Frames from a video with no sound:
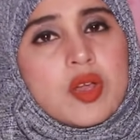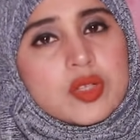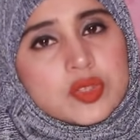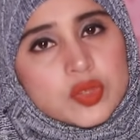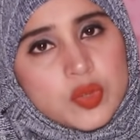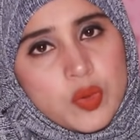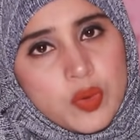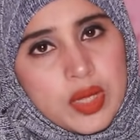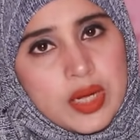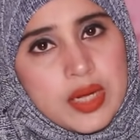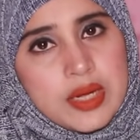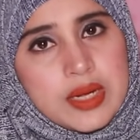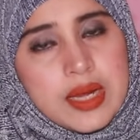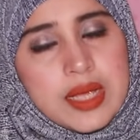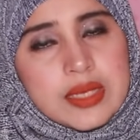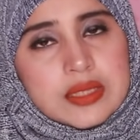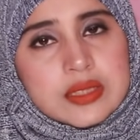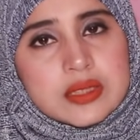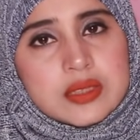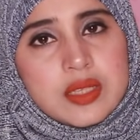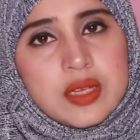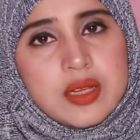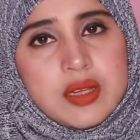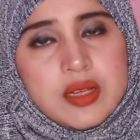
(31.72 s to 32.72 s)
সকালের
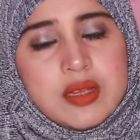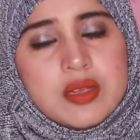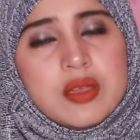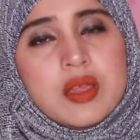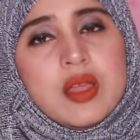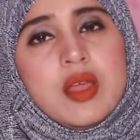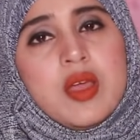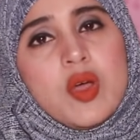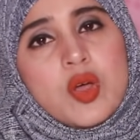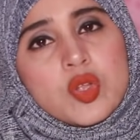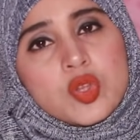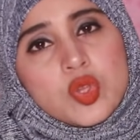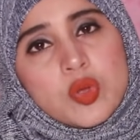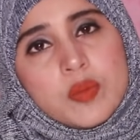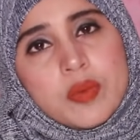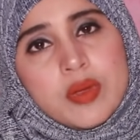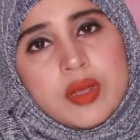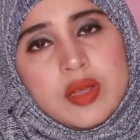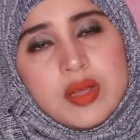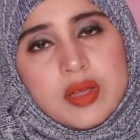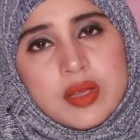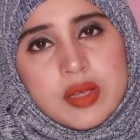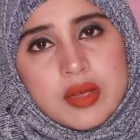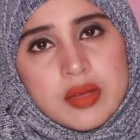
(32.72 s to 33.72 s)
নাস্তা অথবা
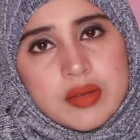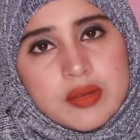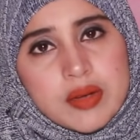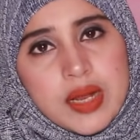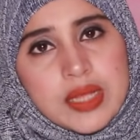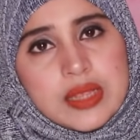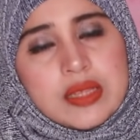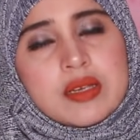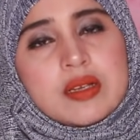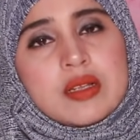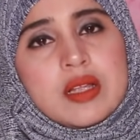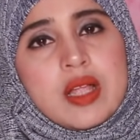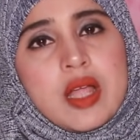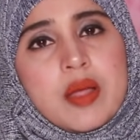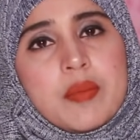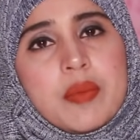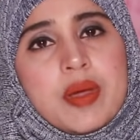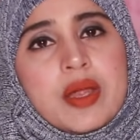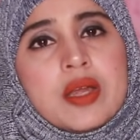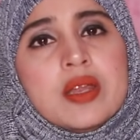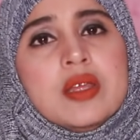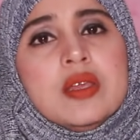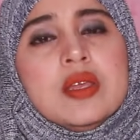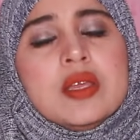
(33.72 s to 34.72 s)
রাতের
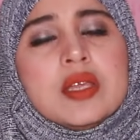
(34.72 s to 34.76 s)
খাবার